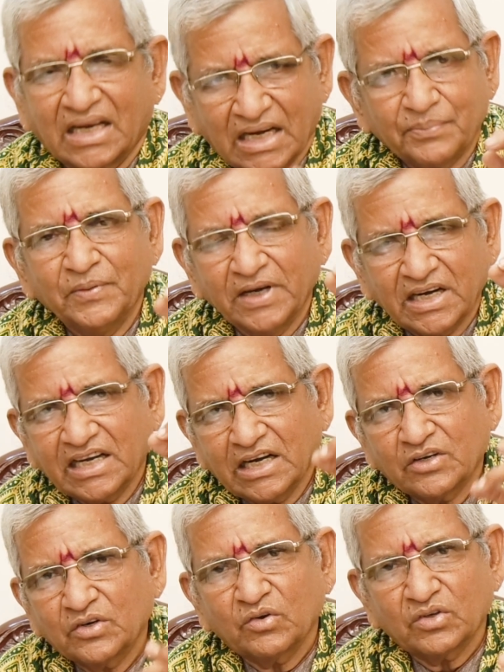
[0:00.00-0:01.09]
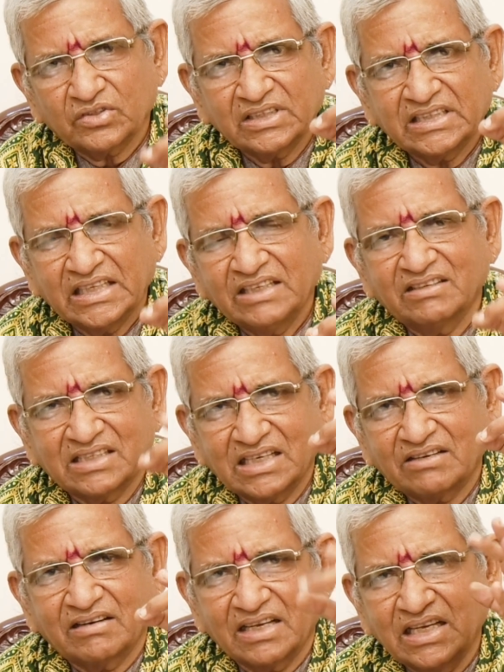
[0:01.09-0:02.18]
లక్ష్మీ కటాక్షం కోసం
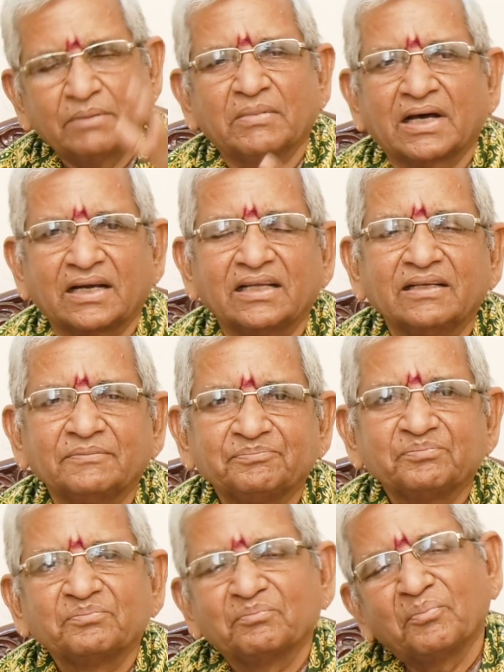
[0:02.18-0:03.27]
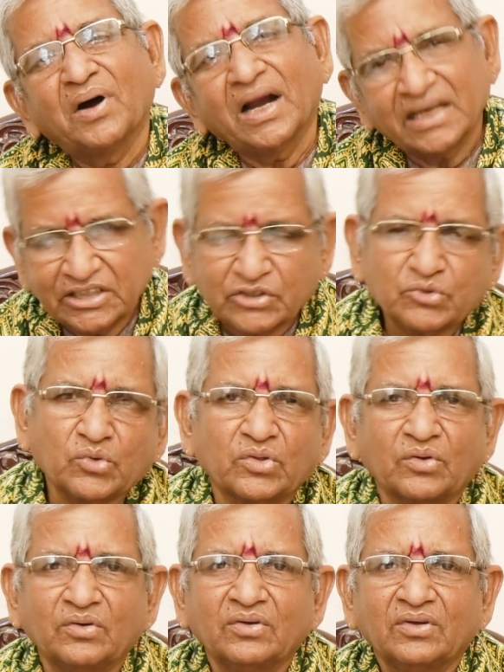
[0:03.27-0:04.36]
చేయవలసినటువంటి నియమాల్ని పాటించి
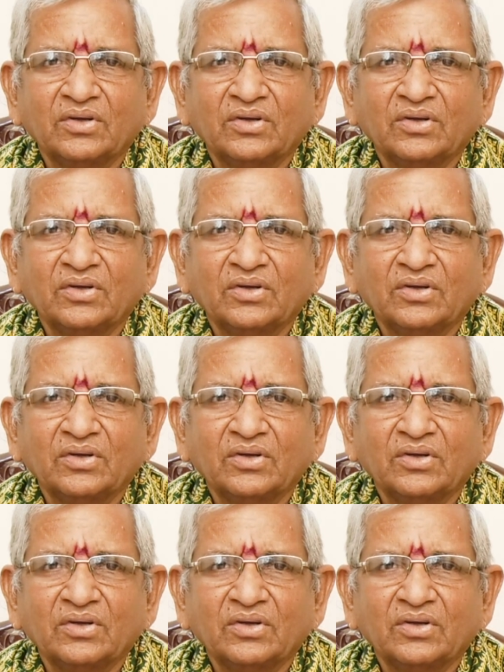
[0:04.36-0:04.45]
చూద్దాం